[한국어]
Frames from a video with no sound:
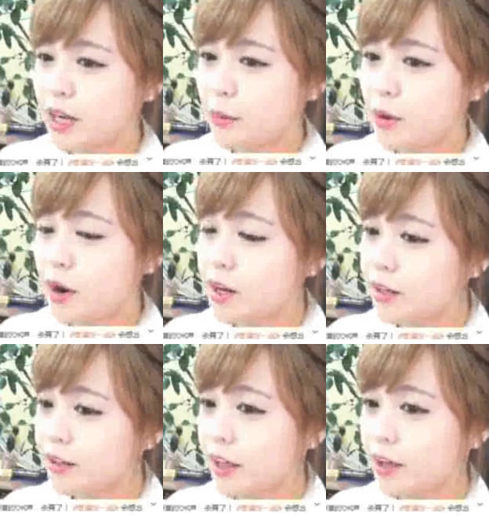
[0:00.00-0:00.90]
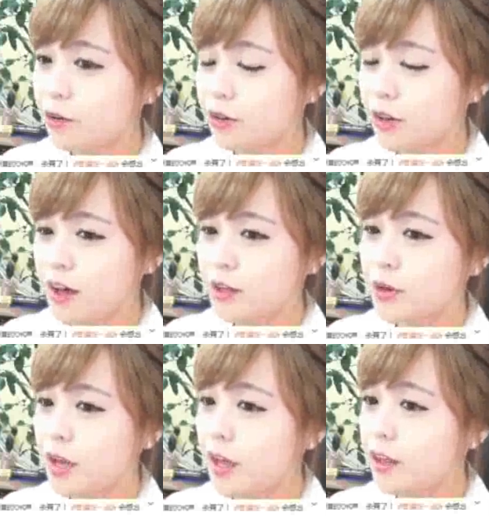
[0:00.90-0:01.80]
이 드라마와 관련된 거고요.
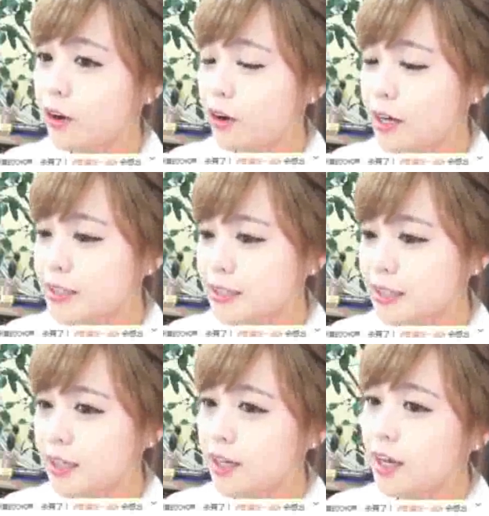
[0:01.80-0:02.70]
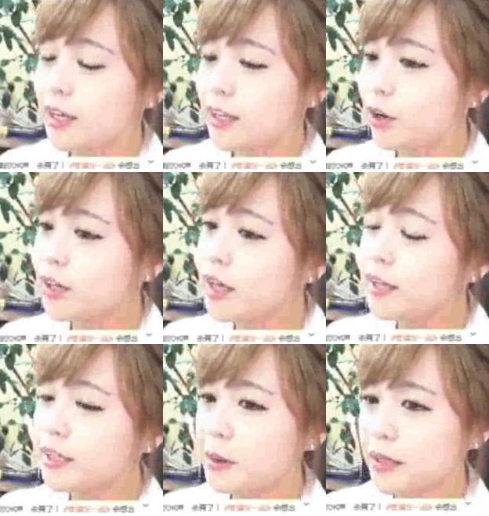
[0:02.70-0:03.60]
여기에는 여러 가지
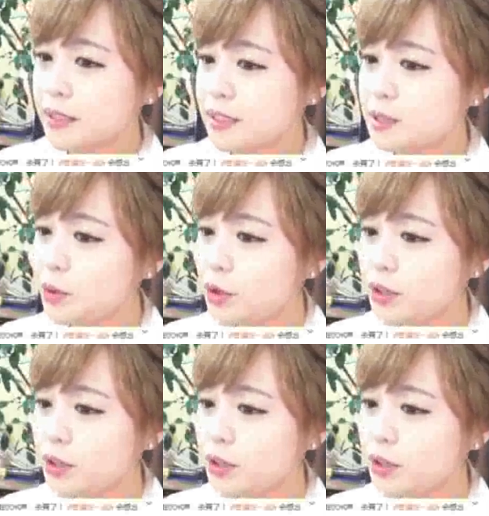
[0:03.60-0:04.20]
연예인들이 많이 쓰는